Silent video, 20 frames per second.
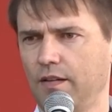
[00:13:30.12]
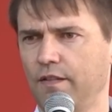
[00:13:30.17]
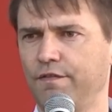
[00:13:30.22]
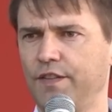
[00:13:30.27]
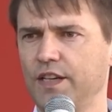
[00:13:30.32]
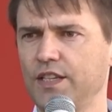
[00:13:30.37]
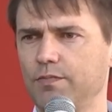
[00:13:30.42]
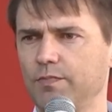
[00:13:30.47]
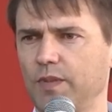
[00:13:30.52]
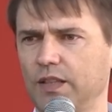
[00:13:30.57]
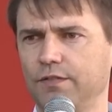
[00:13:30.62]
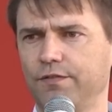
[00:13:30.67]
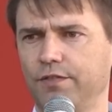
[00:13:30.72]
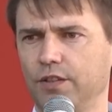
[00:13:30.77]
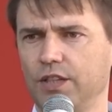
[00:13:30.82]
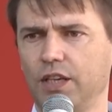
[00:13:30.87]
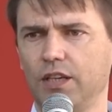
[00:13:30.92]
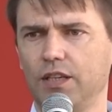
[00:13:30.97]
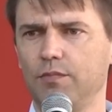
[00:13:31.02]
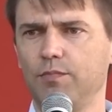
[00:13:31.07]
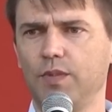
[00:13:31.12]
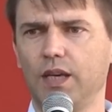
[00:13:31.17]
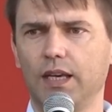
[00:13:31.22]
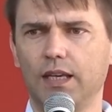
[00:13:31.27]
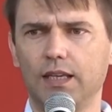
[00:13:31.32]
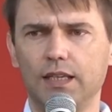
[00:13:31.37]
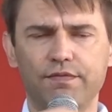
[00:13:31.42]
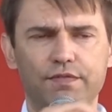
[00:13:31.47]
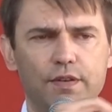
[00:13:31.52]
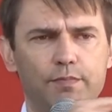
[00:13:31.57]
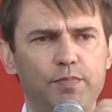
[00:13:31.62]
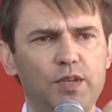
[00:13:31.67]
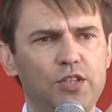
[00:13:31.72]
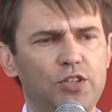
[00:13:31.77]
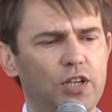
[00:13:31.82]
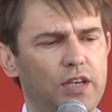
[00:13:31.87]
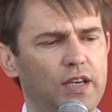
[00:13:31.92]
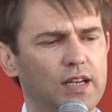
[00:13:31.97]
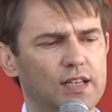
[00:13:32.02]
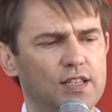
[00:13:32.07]
Wezmę Twoje imię i
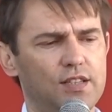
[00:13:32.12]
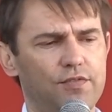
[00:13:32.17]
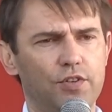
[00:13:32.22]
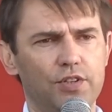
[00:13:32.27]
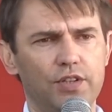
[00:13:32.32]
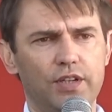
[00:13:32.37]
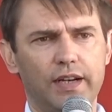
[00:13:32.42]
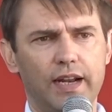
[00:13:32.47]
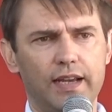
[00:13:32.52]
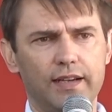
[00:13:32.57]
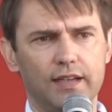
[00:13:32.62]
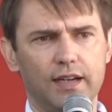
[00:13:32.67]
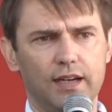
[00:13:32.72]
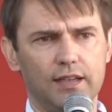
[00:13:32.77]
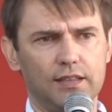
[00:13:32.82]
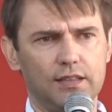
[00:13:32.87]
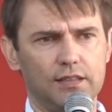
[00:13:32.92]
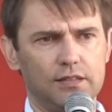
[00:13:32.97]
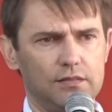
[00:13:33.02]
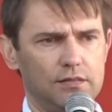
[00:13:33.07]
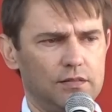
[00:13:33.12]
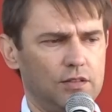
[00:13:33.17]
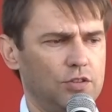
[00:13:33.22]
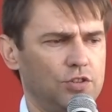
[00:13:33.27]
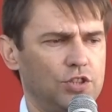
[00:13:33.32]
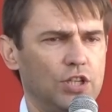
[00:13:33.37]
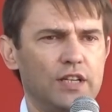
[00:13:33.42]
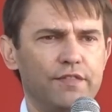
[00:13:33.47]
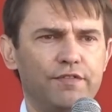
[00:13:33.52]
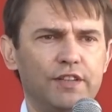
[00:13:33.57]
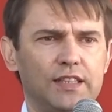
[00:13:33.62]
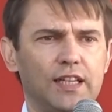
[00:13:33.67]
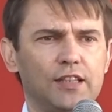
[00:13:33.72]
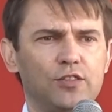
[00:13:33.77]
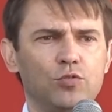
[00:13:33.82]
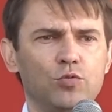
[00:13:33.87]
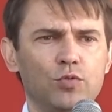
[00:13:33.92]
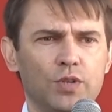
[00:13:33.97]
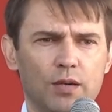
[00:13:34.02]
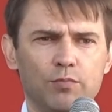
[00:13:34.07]
wypiszę je na swoich rękach. Czyli
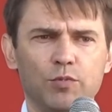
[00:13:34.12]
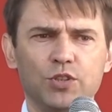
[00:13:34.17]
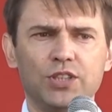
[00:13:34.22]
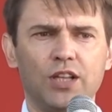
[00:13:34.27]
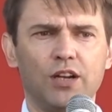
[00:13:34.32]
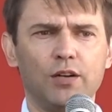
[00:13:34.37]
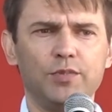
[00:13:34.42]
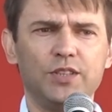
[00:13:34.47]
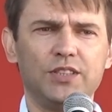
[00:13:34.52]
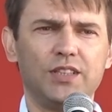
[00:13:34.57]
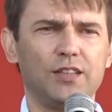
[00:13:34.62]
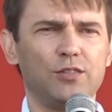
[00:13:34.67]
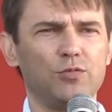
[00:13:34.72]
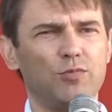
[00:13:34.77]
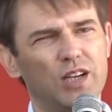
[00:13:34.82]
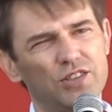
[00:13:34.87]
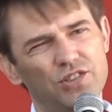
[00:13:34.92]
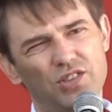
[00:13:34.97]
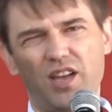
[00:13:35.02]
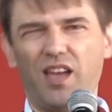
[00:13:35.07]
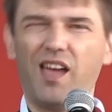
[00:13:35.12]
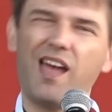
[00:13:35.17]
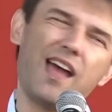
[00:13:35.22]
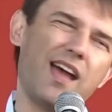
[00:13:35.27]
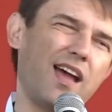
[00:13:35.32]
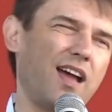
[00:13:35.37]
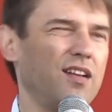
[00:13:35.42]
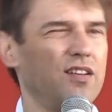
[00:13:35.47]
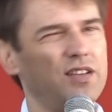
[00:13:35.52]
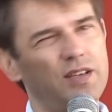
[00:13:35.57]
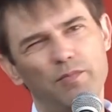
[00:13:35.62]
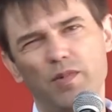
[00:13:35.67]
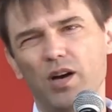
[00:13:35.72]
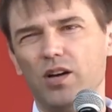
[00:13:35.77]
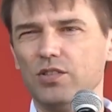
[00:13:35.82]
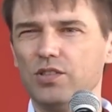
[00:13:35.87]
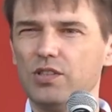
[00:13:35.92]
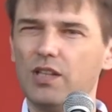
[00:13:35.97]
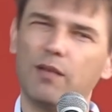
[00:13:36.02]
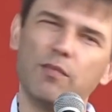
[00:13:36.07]
wytatuję. Można robić tatuaże, a no nie
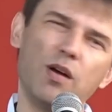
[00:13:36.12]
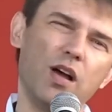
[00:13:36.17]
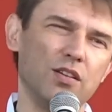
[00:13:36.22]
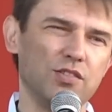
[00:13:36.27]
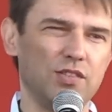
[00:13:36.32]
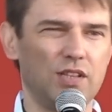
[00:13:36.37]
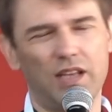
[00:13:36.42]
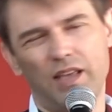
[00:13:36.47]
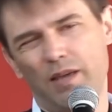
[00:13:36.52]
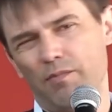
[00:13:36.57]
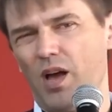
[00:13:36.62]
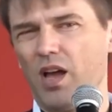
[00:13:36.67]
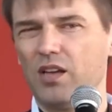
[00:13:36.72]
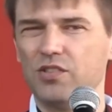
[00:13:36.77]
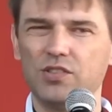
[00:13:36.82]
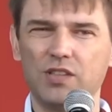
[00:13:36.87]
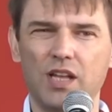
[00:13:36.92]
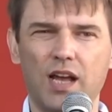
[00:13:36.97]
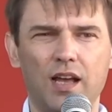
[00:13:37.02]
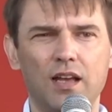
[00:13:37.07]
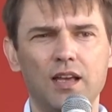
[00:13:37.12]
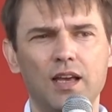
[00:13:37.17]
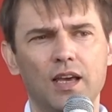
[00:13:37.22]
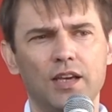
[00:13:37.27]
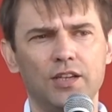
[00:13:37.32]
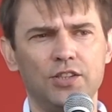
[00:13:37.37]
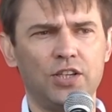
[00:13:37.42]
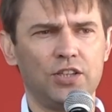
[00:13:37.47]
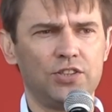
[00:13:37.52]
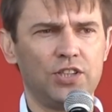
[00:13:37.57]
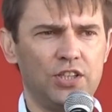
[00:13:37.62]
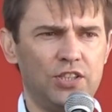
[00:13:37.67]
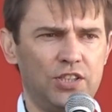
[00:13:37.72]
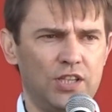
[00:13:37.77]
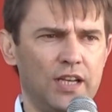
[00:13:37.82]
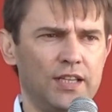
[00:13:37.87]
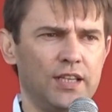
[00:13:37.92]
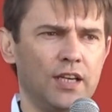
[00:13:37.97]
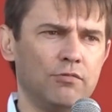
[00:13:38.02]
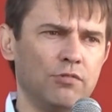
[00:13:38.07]
można, można, nie można. I się
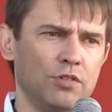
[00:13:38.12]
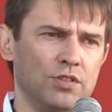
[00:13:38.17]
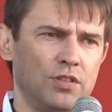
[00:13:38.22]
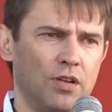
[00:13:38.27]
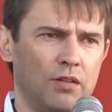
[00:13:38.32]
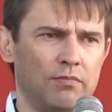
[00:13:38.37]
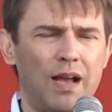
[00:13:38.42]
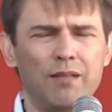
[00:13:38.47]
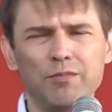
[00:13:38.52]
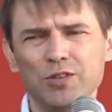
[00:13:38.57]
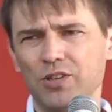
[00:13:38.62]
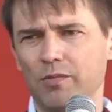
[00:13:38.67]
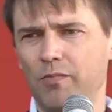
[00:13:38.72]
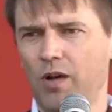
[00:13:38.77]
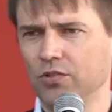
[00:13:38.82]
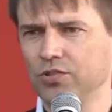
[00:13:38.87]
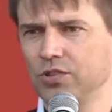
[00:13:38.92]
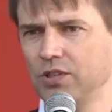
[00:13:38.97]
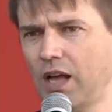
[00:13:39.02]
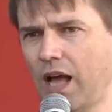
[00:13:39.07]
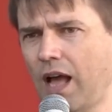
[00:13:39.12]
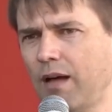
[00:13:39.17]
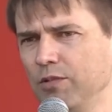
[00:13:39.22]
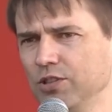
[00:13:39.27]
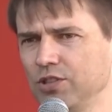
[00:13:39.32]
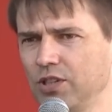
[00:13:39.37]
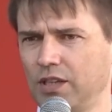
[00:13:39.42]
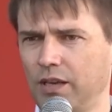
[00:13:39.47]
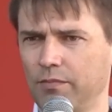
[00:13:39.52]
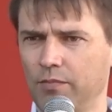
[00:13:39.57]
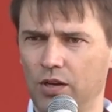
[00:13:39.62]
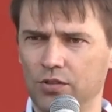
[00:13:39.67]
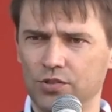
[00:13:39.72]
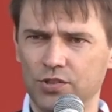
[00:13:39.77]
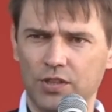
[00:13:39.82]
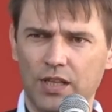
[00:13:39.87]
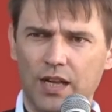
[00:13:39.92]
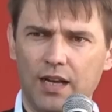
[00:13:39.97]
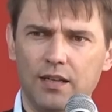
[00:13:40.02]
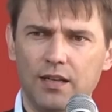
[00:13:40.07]
chrześcijanie kłócą, a może można, a może nie
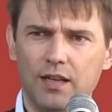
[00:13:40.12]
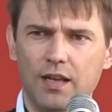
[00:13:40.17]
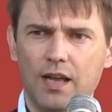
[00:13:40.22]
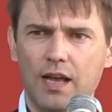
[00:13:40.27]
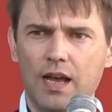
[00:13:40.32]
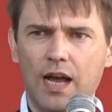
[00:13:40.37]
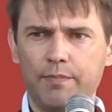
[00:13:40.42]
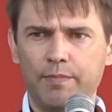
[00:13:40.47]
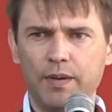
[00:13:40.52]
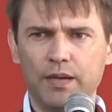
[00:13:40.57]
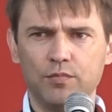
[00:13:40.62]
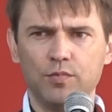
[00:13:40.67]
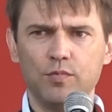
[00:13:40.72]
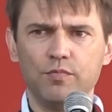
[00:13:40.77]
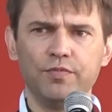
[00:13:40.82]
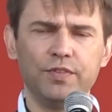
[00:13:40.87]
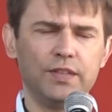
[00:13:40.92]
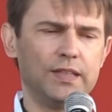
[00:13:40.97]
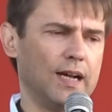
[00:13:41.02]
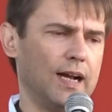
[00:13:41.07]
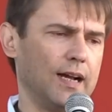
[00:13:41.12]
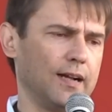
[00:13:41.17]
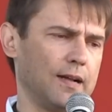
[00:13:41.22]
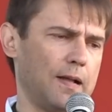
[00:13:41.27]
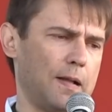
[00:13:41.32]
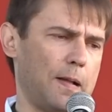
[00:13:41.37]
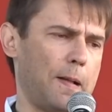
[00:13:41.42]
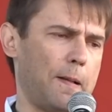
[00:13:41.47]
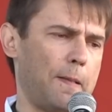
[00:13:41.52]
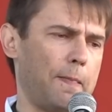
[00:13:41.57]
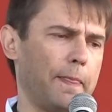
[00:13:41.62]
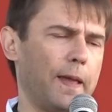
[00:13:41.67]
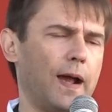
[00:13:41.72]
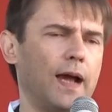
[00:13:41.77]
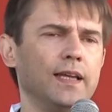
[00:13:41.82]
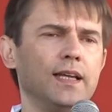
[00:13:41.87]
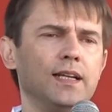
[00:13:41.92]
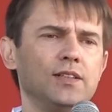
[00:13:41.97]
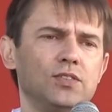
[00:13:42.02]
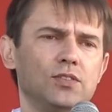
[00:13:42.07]
można. A Pan Bóg mówi tak:
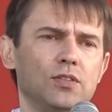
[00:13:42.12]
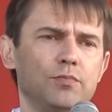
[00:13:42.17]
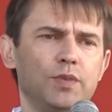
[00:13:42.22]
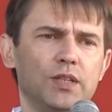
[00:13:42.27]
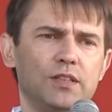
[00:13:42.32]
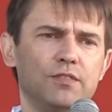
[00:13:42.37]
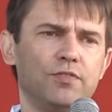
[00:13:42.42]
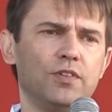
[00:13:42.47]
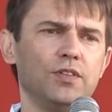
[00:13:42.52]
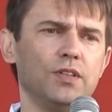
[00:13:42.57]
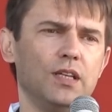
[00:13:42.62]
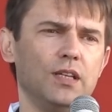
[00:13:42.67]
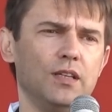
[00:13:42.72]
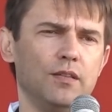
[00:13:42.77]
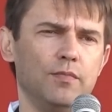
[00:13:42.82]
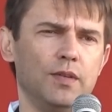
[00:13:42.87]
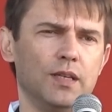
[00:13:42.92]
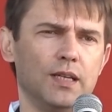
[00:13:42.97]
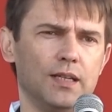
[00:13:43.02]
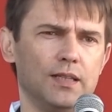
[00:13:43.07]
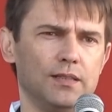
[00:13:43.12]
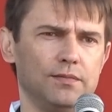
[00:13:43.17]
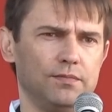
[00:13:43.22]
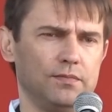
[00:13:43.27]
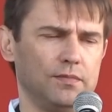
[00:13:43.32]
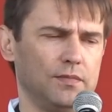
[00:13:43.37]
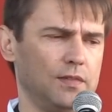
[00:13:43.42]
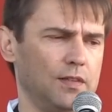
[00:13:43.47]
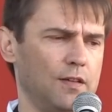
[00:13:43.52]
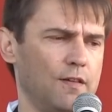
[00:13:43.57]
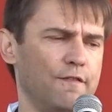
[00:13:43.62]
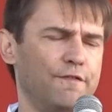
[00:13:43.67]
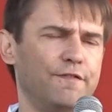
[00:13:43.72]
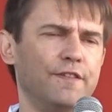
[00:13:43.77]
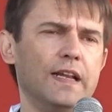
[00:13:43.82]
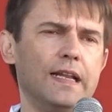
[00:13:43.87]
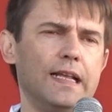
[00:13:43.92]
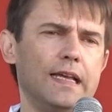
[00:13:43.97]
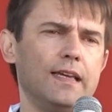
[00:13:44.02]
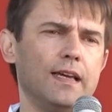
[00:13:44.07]
A ja sobie Twoje imię
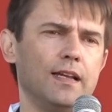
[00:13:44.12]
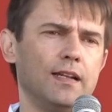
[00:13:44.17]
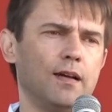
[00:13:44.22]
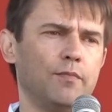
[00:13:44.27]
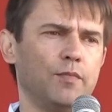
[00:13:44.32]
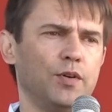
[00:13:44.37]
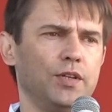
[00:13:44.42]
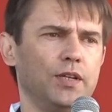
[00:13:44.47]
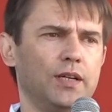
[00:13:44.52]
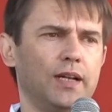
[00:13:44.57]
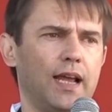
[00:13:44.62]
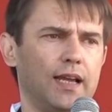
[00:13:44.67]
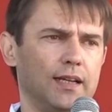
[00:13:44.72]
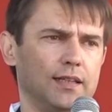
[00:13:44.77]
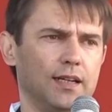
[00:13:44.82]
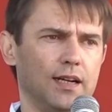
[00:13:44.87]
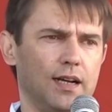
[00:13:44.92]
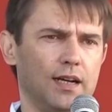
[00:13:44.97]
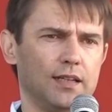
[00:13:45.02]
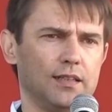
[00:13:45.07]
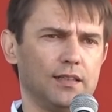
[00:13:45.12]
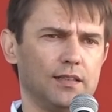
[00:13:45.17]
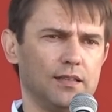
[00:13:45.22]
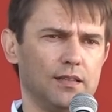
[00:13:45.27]
wyryję na moich rękach.